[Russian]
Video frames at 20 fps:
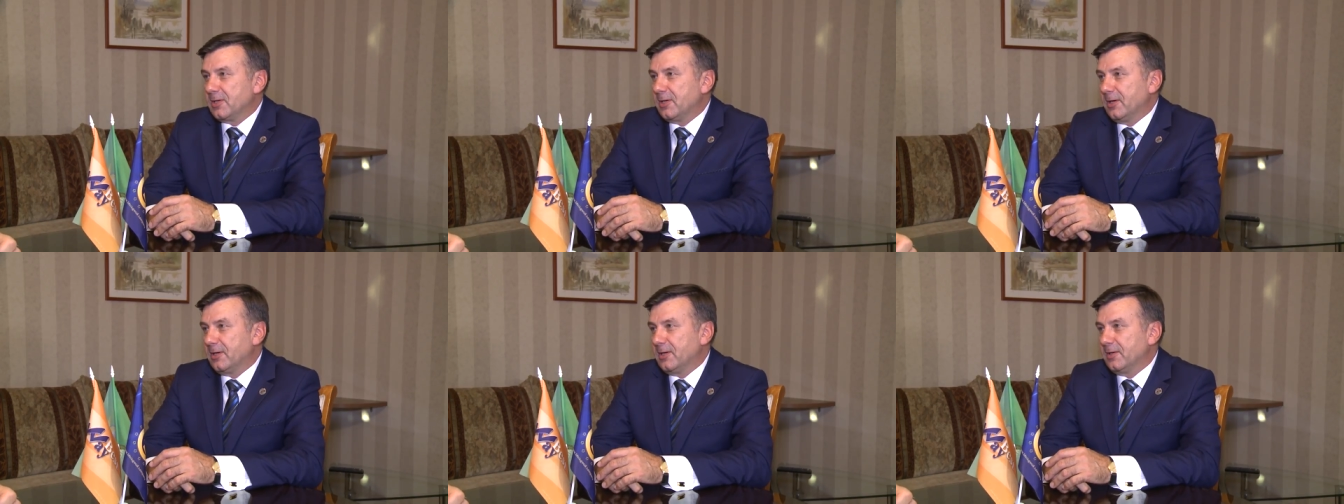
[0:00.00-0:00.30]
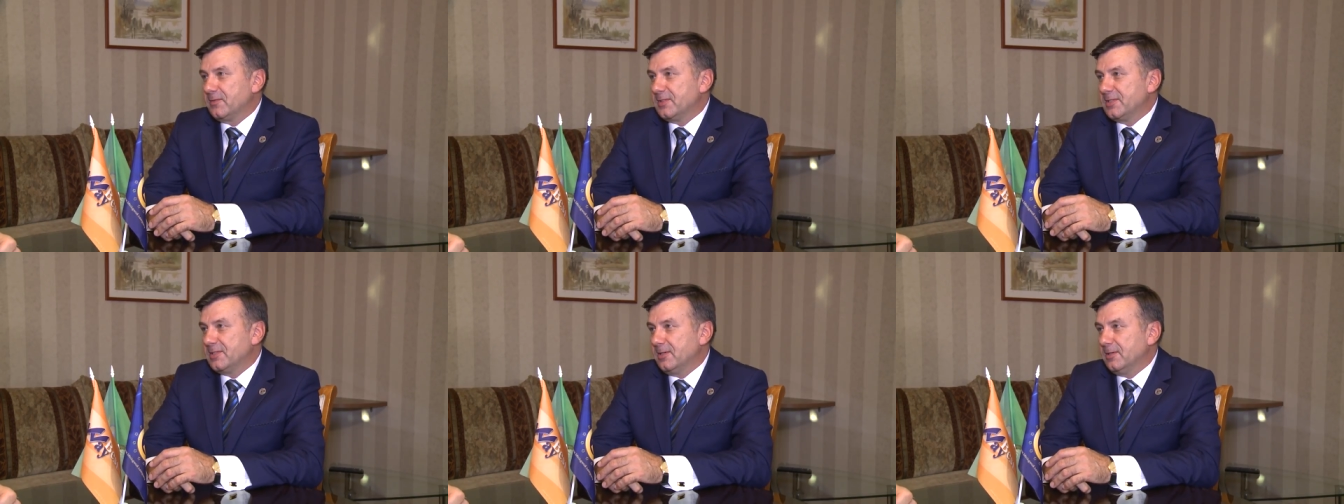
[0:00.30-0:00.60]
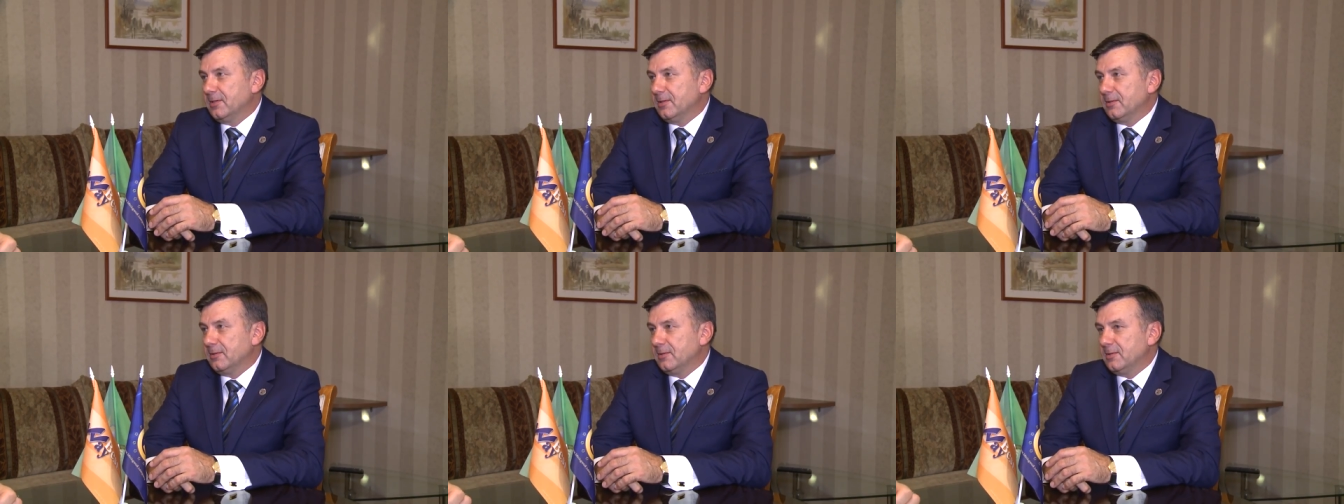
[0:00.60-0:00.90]
как и
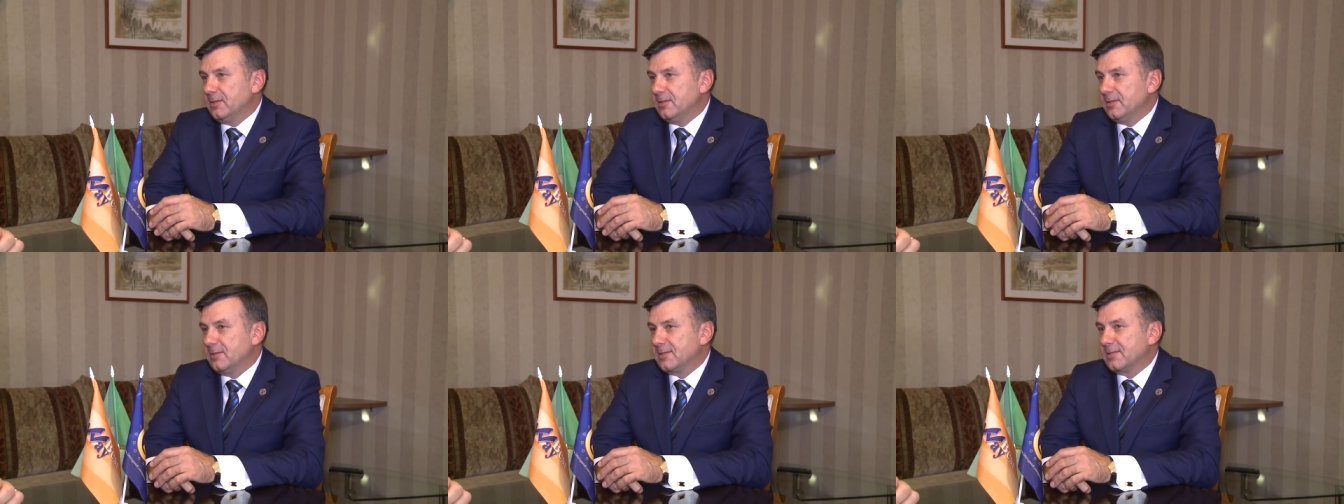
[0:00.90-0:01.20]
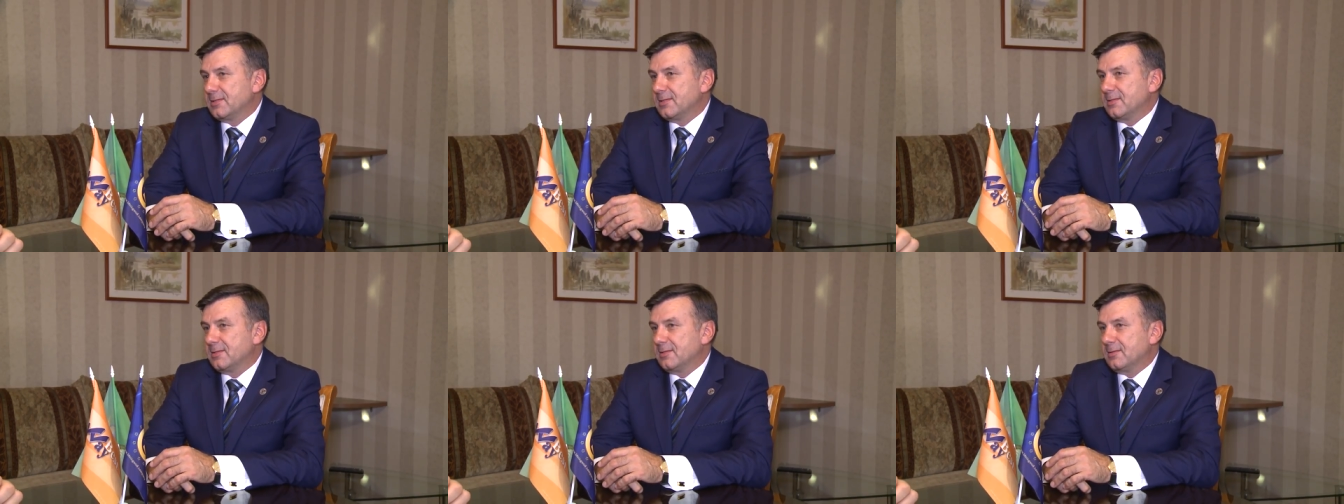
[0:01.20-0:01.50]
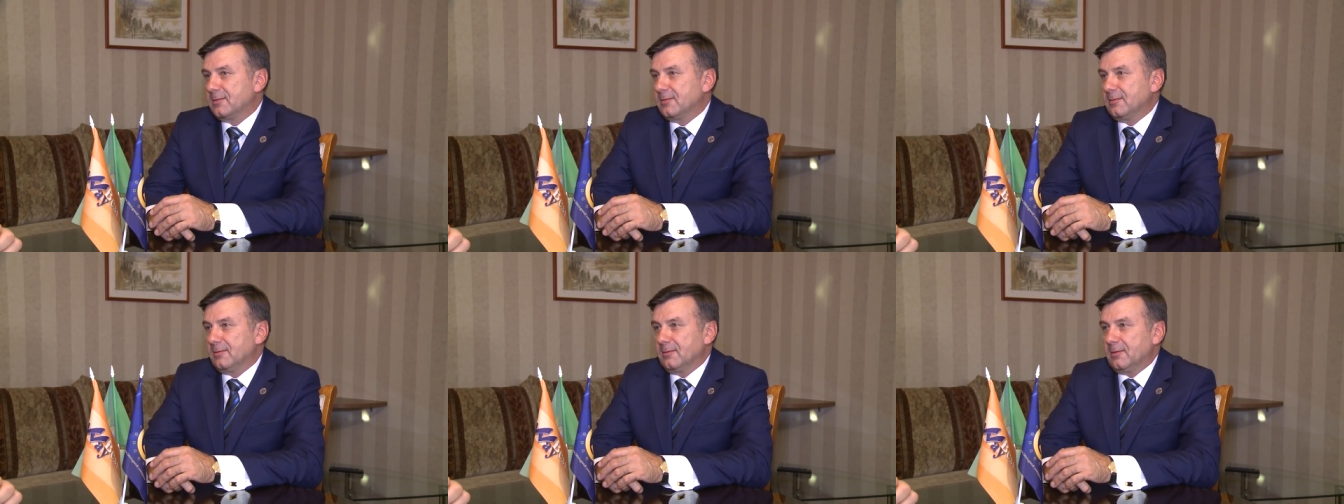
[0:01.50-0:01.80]
все, и
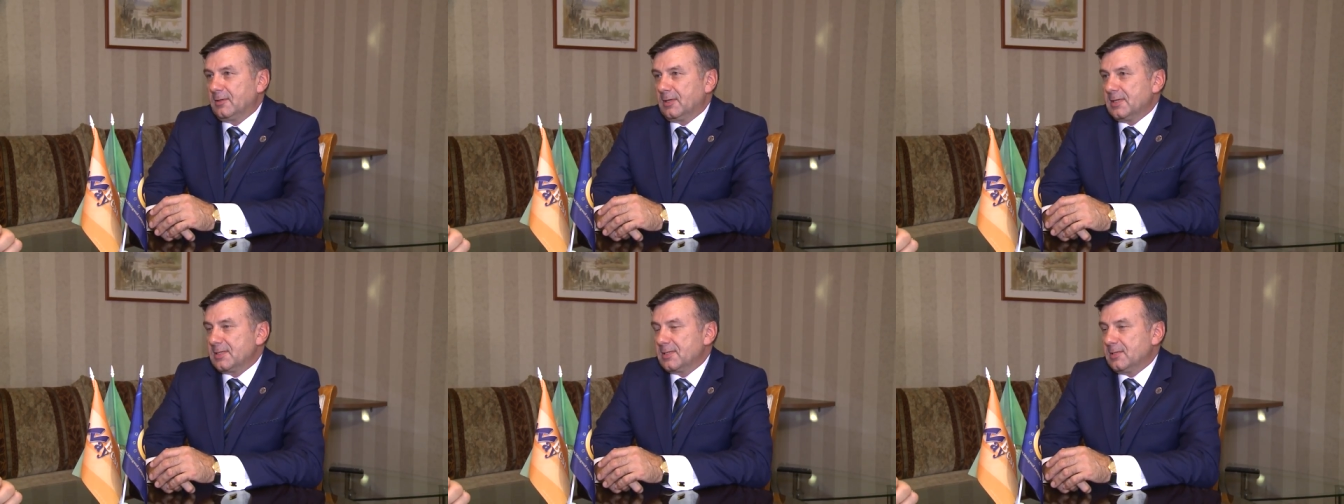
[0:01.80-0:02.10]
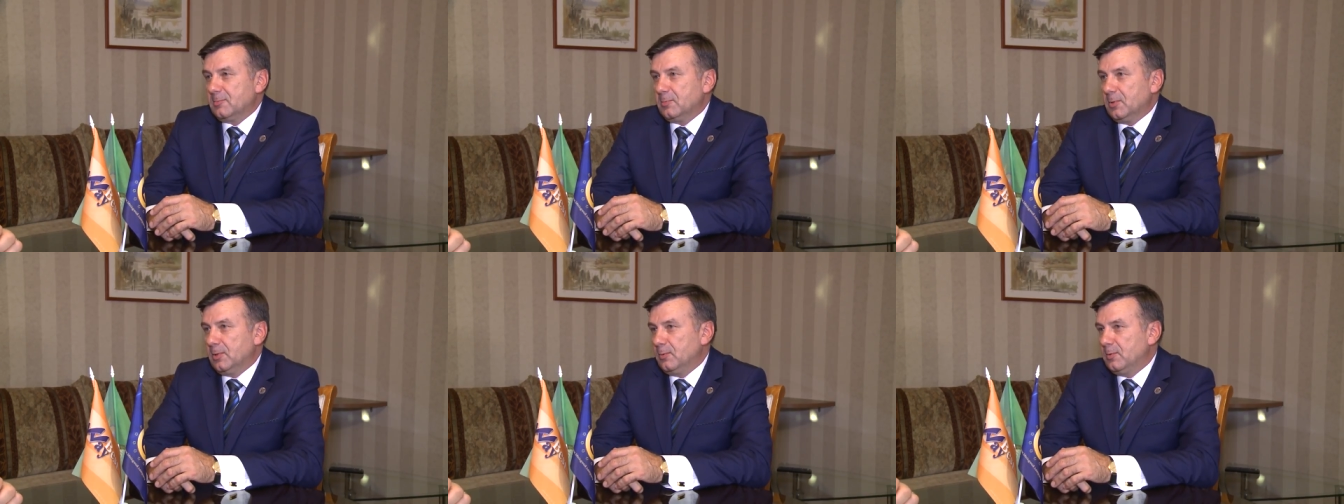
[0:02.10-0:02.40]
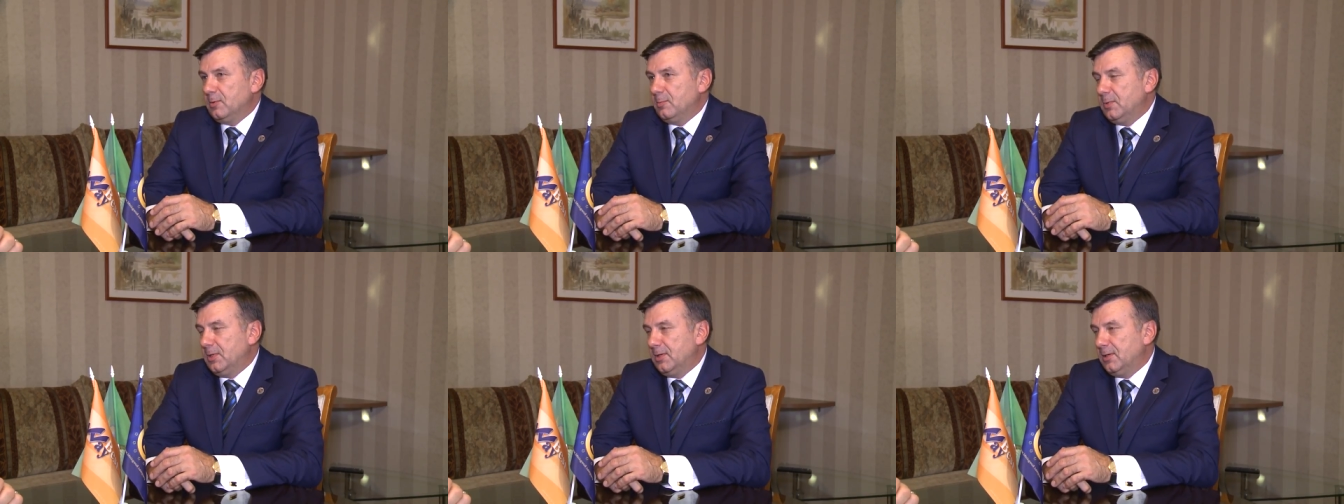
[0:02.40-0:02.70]
с разными
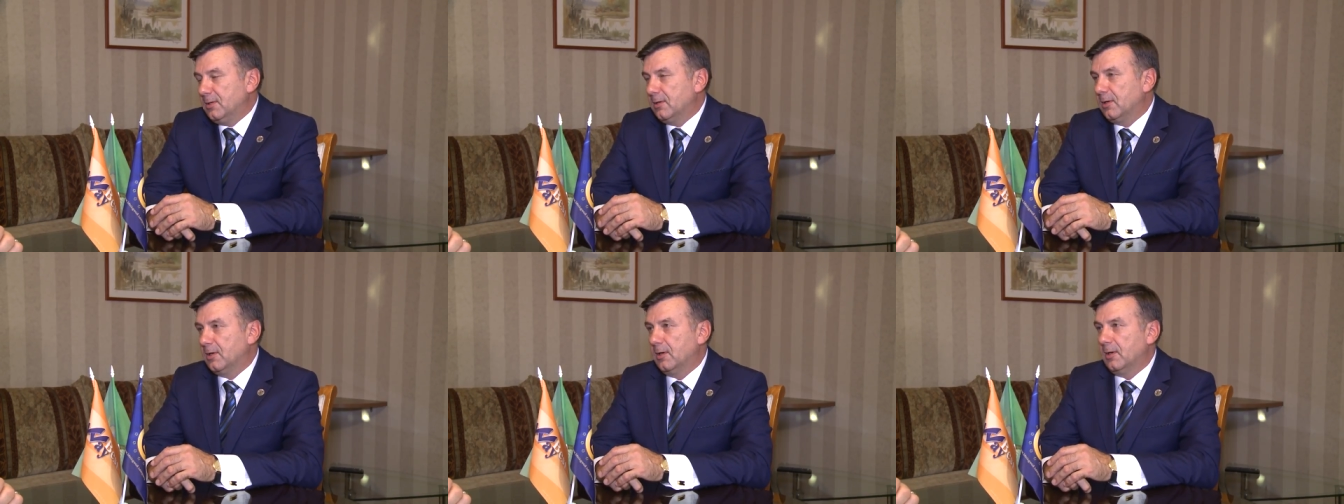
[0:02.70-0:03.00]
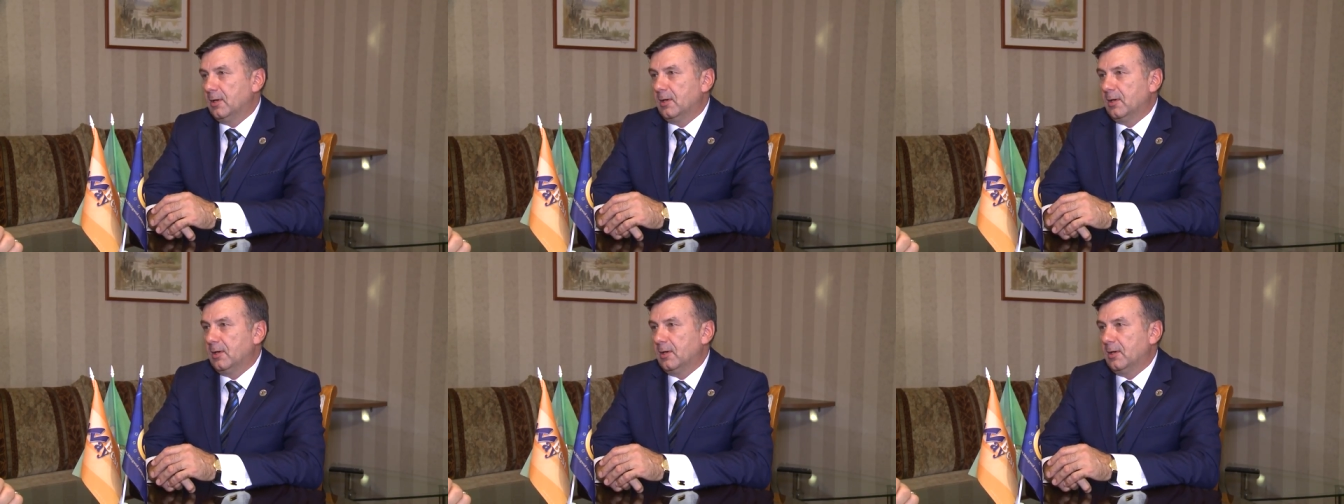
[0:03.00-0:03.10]
людьми.